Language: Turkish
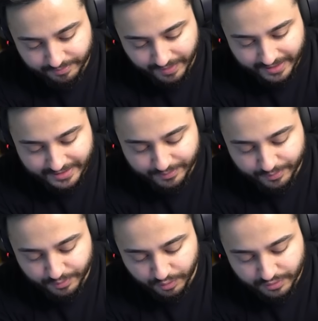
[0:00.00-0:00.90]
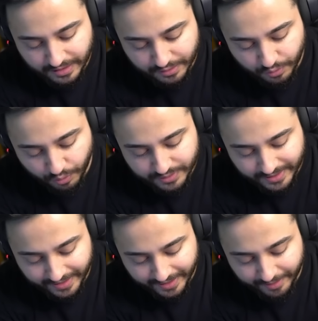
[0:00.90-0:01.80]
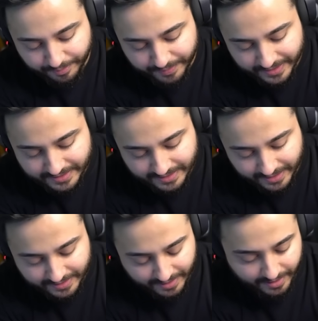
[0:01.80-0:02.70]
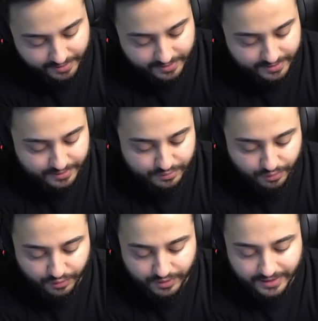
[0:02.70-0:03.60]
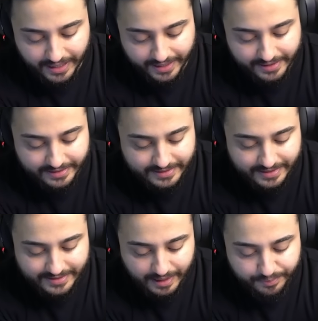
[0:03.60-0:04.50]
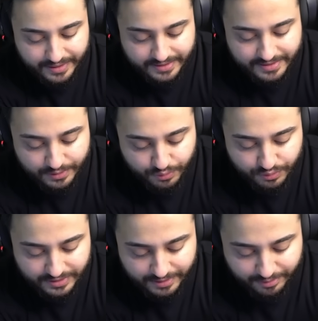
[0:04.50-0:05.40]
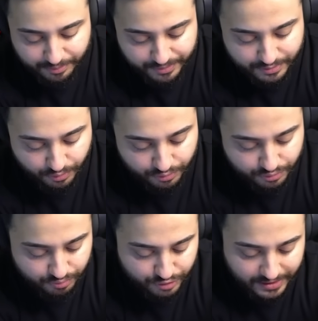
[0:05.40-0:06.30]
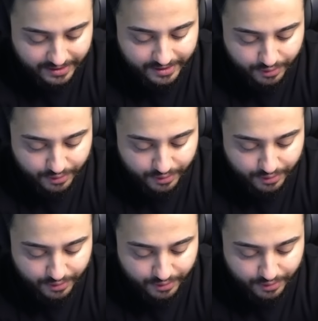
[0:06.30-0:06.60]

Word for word: Maksimum dostlar 90 FPS kayıt aldığını söylüyor. Yani istesem bile size 120 FPS olduğunu bu şekilde